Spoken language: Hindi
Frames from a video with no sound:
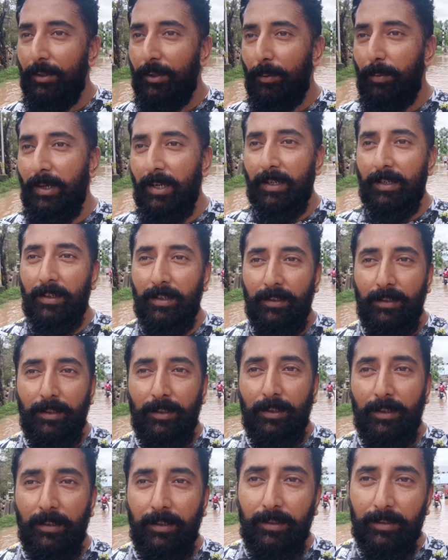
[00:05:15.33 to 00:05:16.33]
तो एक
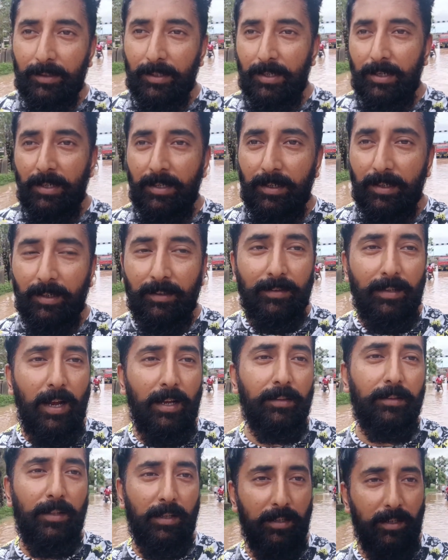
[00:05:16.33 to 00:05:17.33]
इतनी
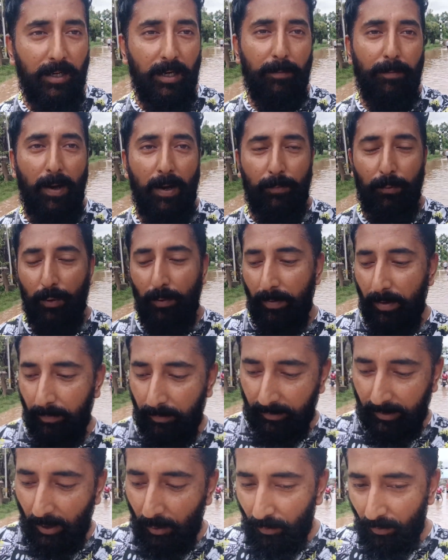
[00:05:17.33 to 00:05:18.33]
आसान तरकीब आपको मैं
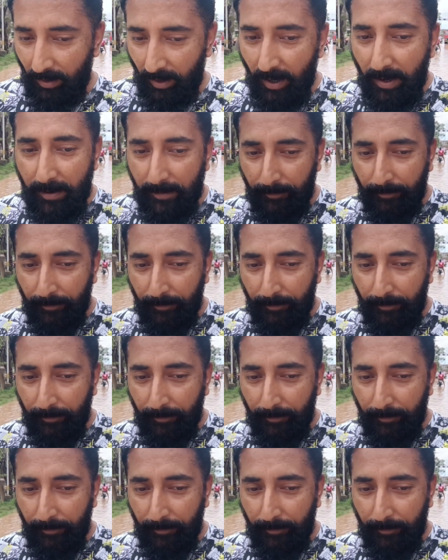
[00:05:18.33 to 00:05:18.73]
बताऊंगा